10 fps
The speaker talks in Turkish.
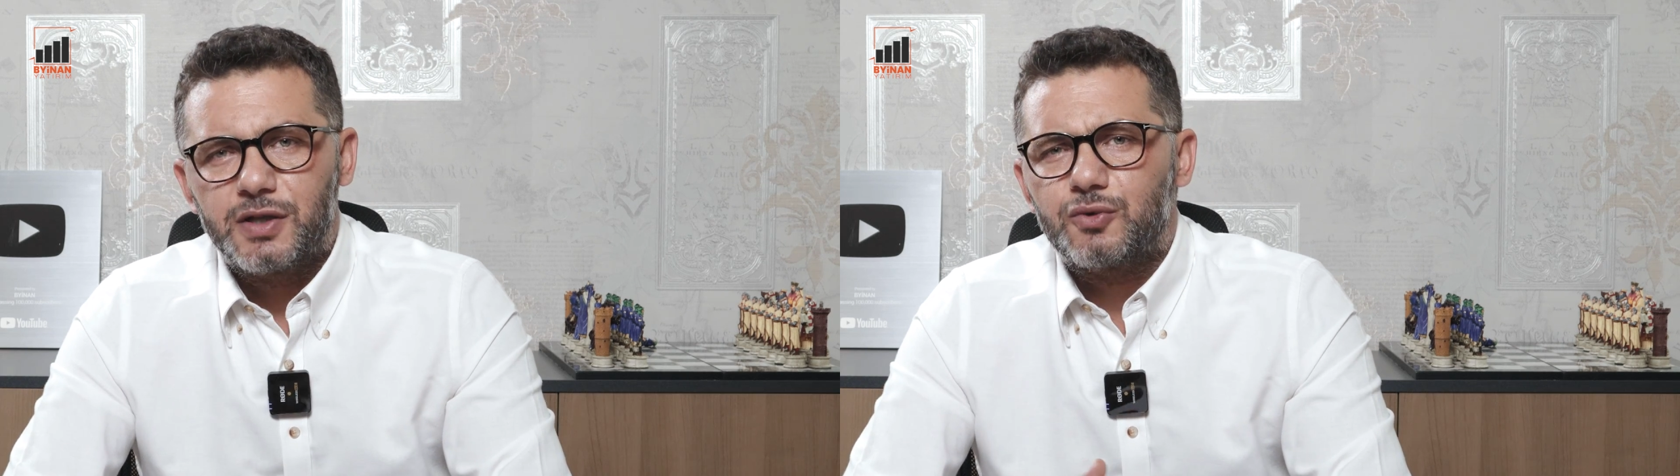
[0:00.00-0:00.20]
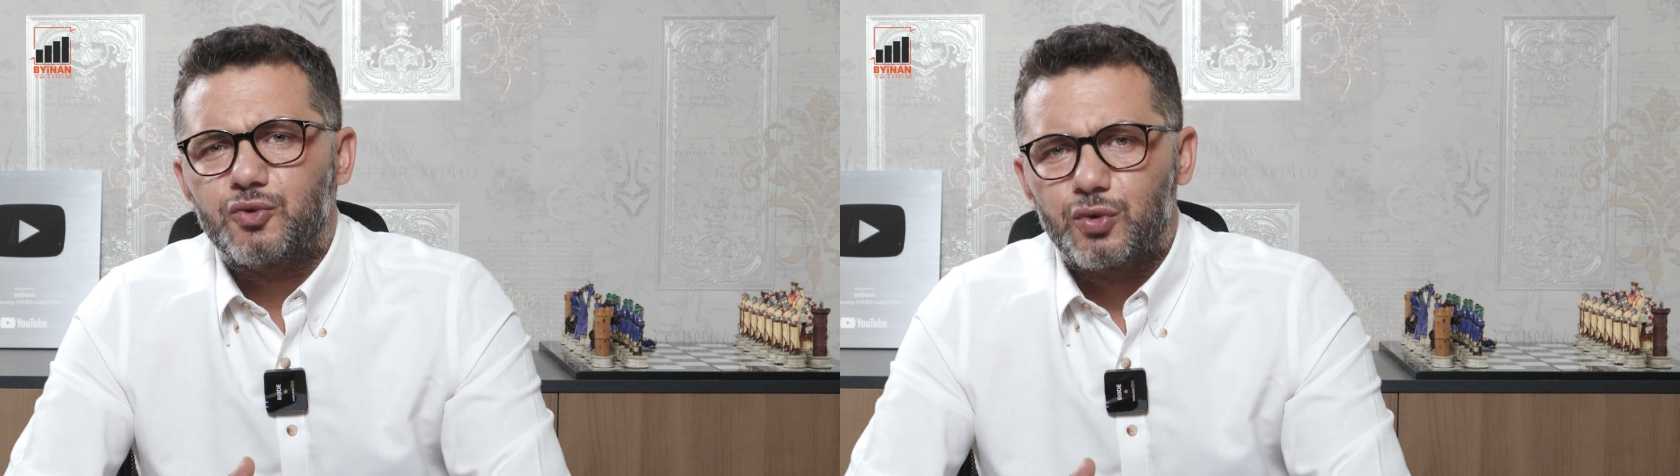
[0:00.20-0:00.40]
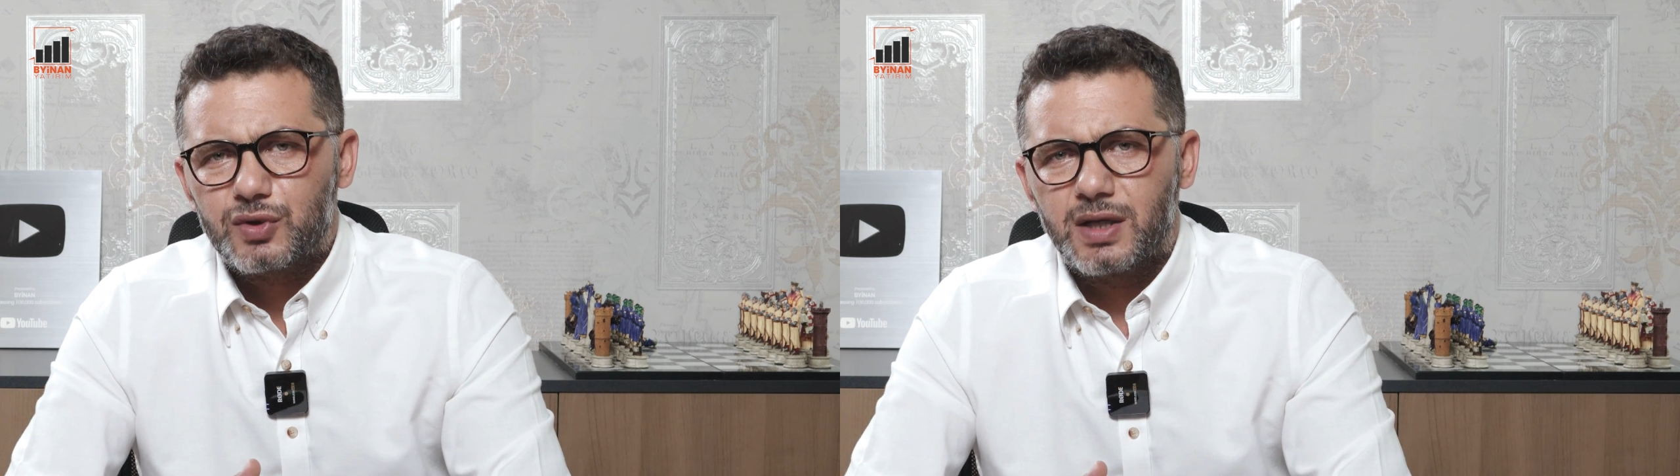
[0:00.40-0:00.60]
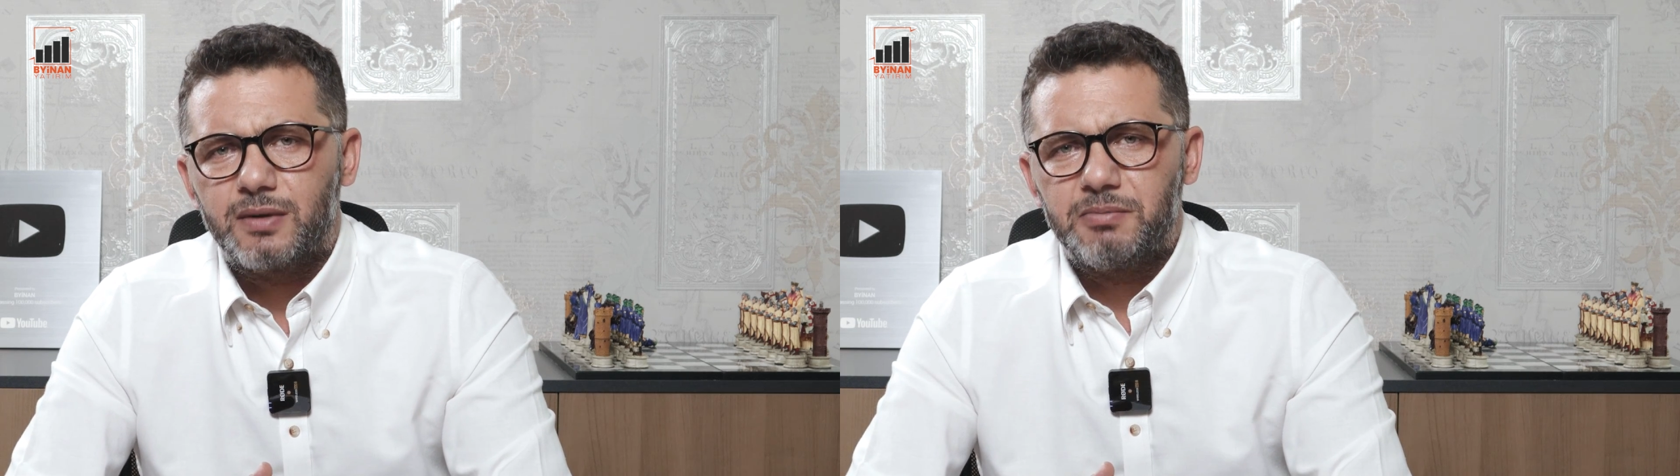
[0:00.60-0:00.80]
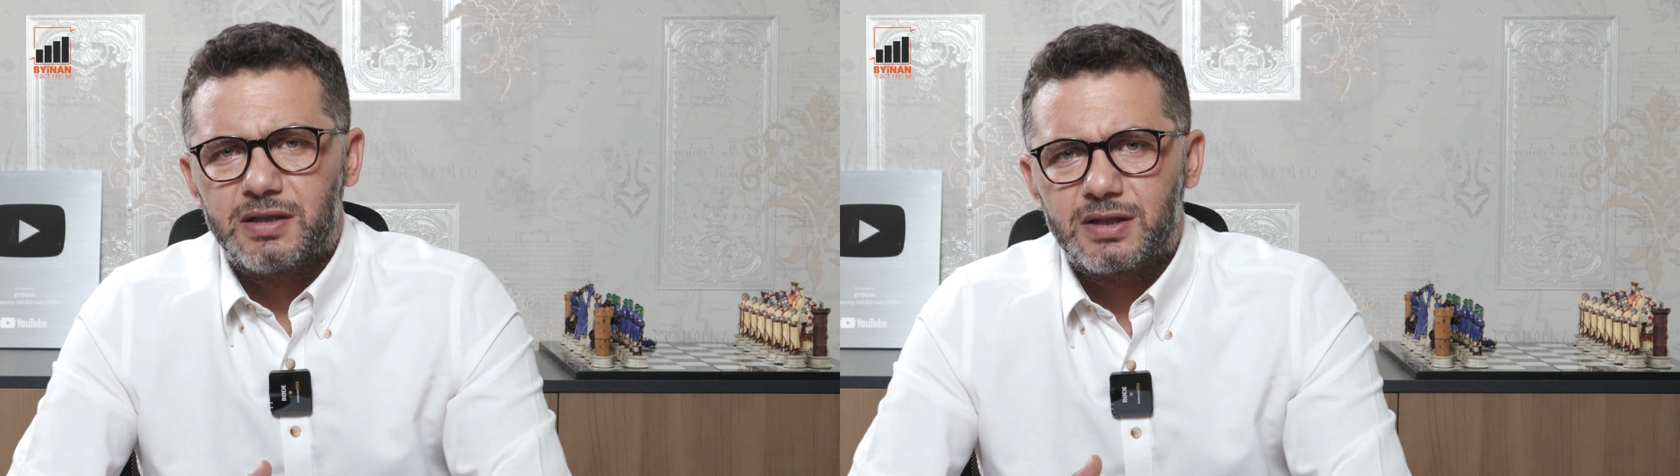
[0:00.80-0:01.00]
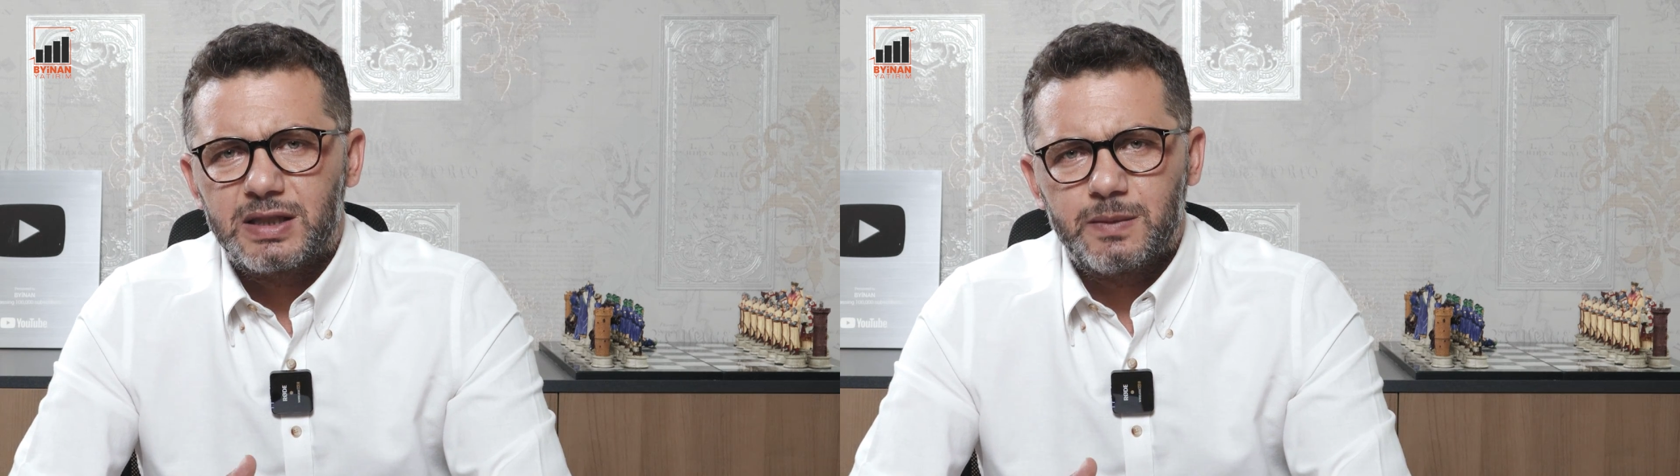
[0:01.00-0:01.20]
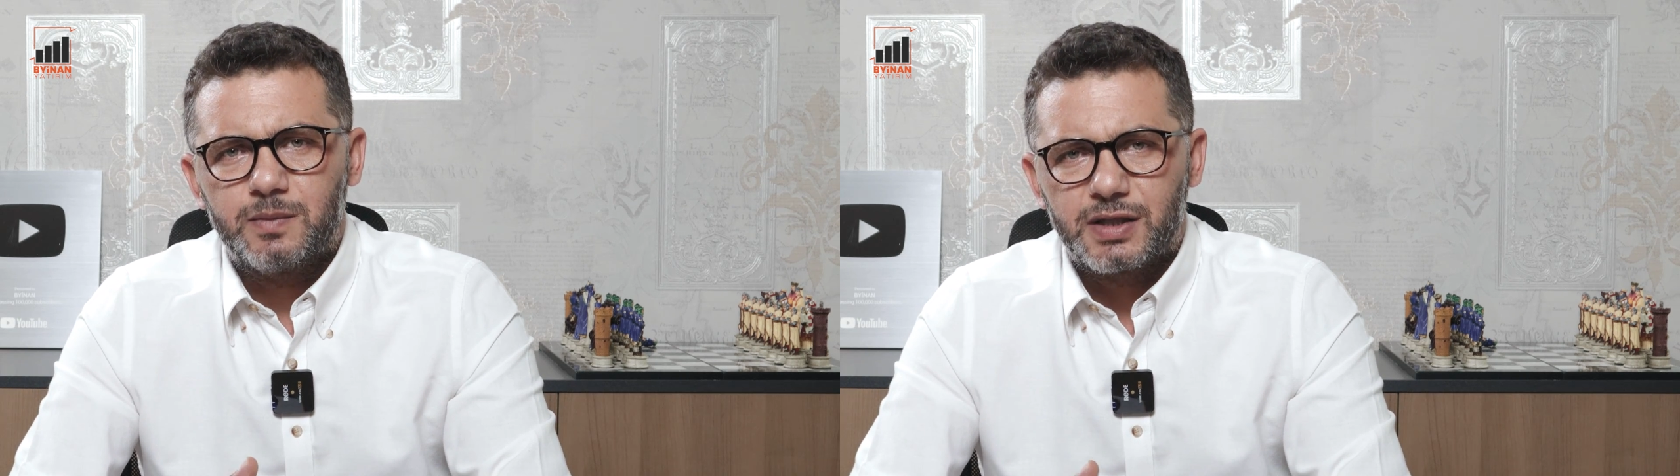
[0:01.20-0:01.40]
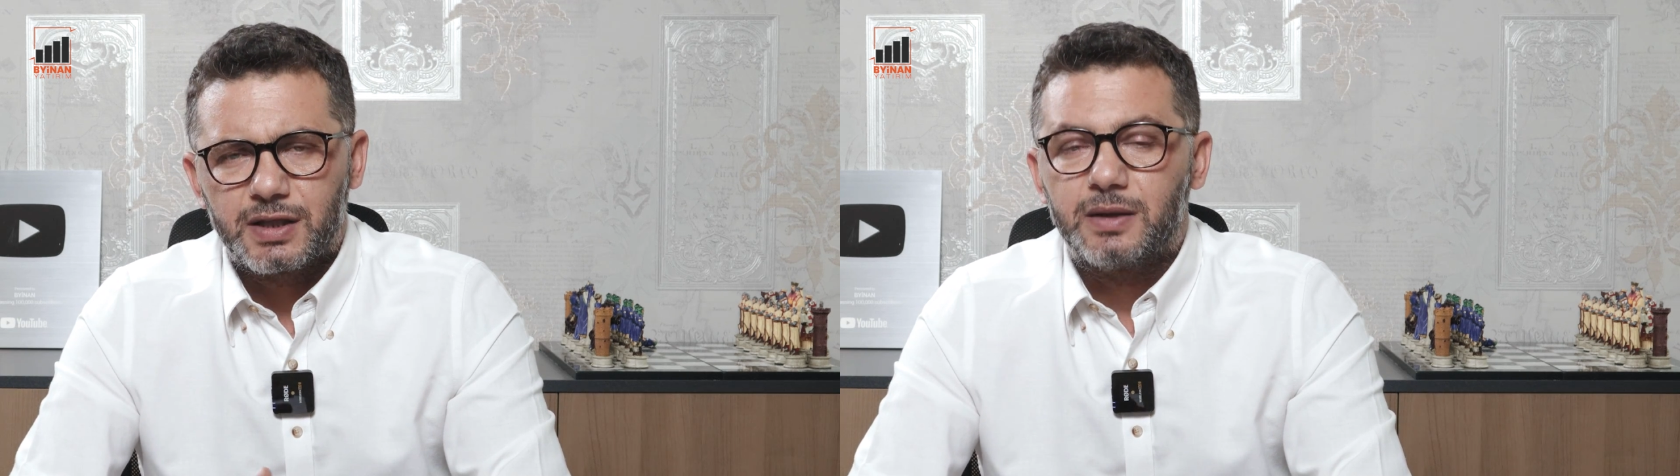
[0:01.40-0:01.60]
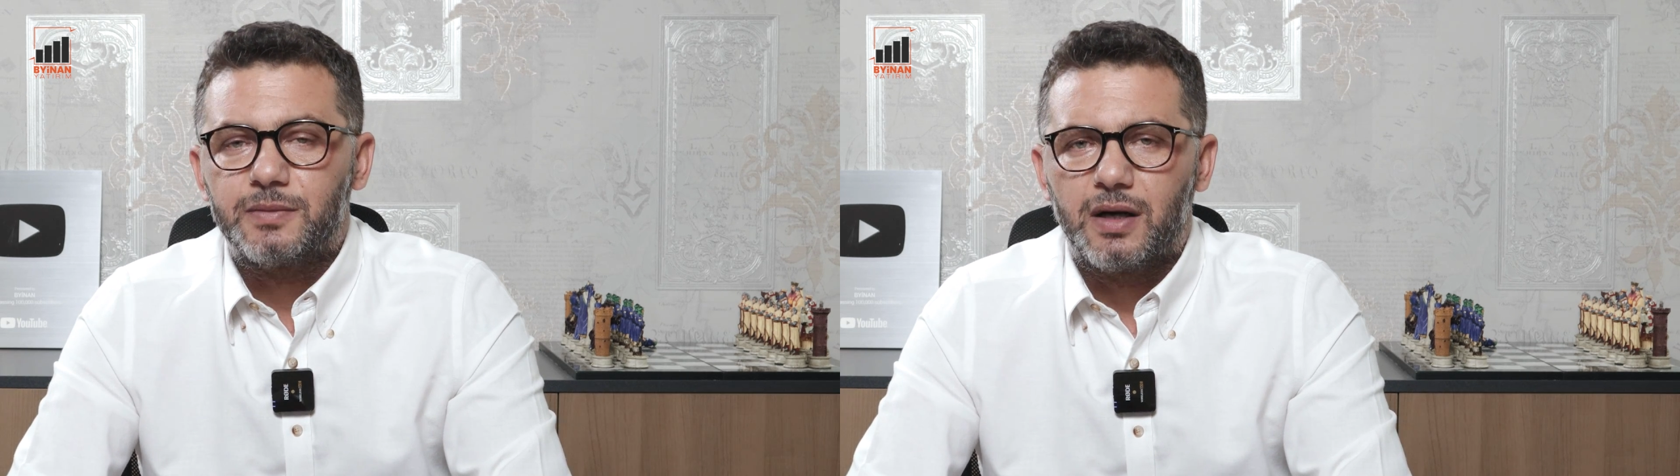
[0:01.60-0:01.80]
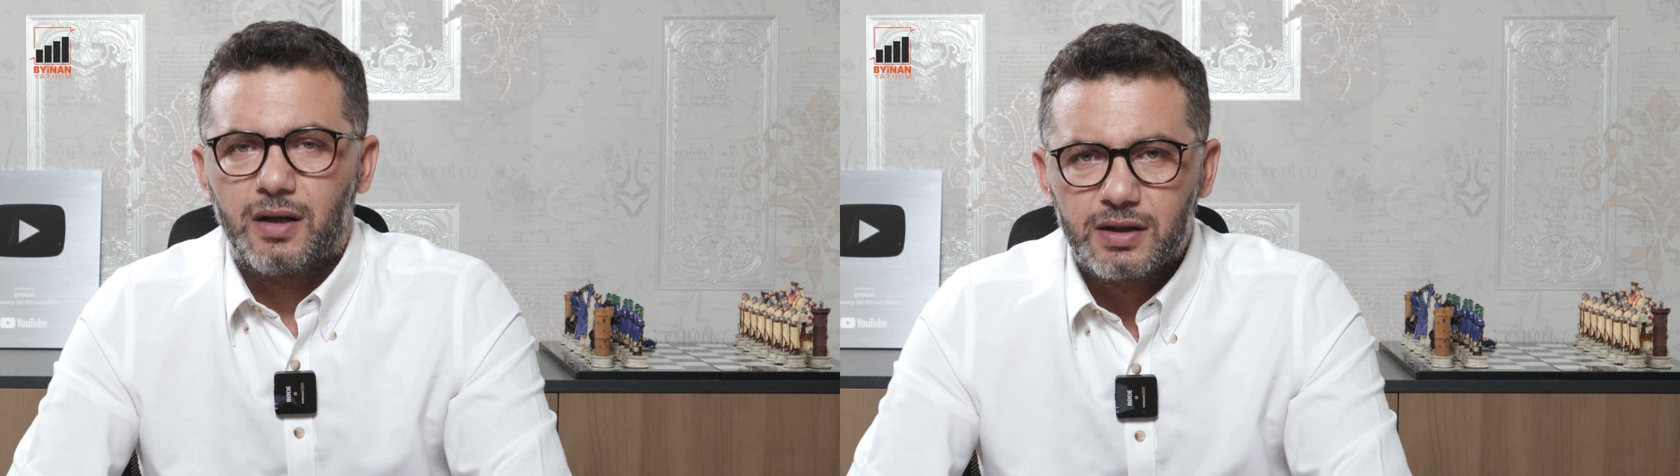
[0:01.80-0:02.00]
590 bin lira gibi bir
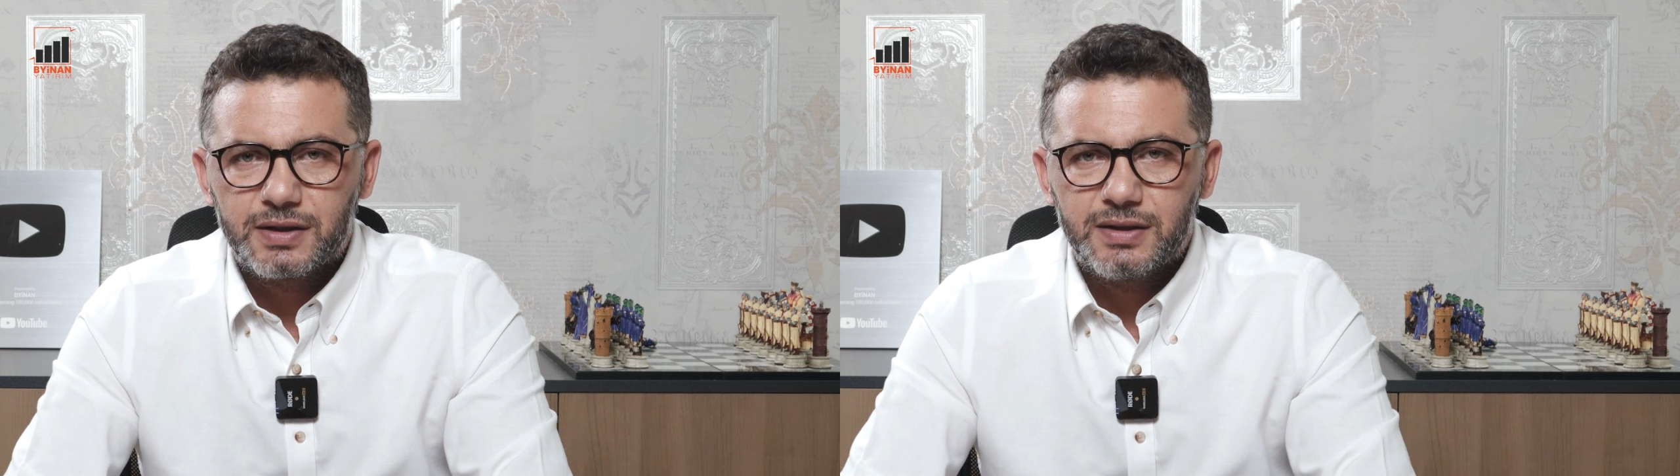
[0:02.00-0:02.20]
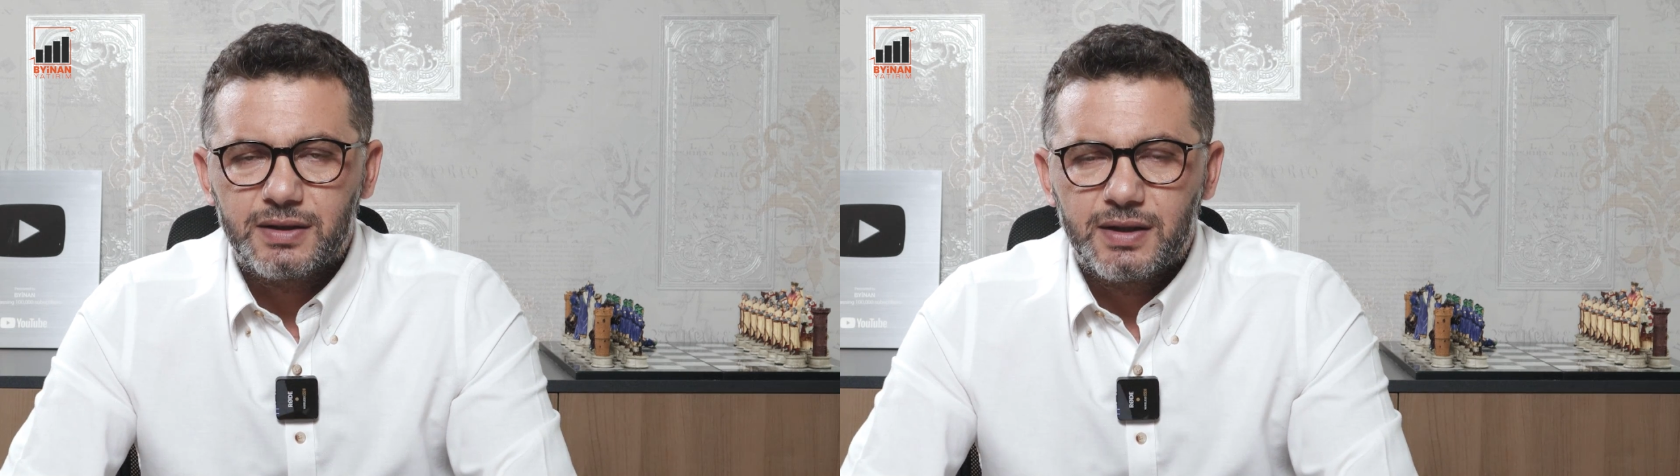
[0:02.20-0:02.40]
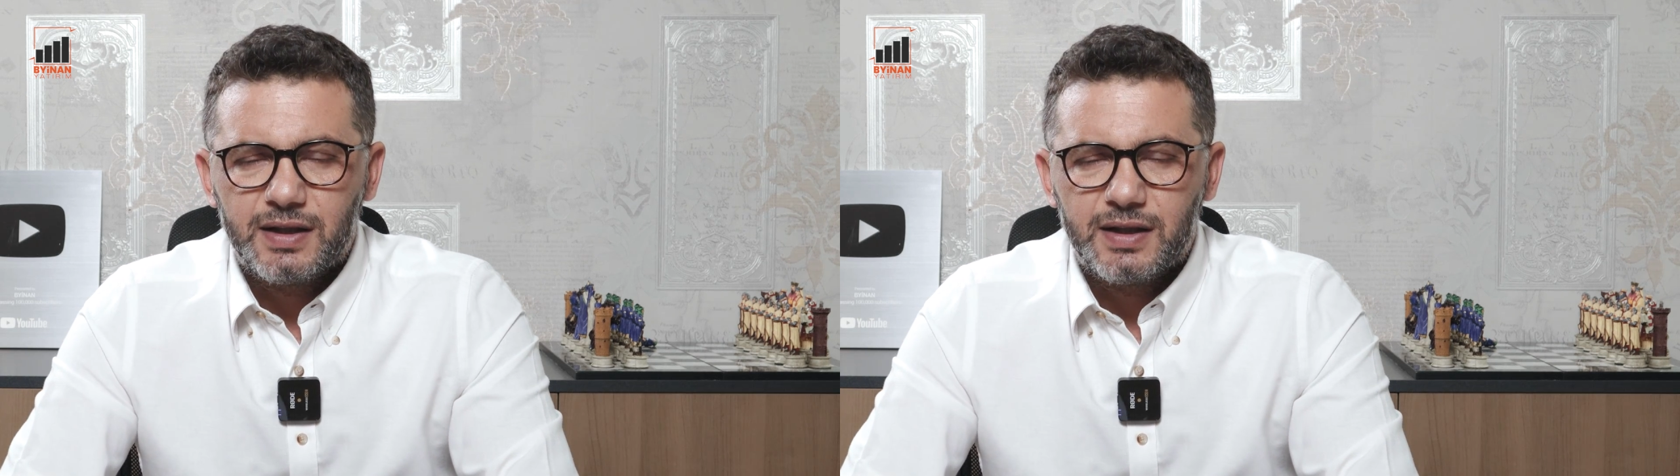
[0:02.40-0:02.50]
rakamı aldı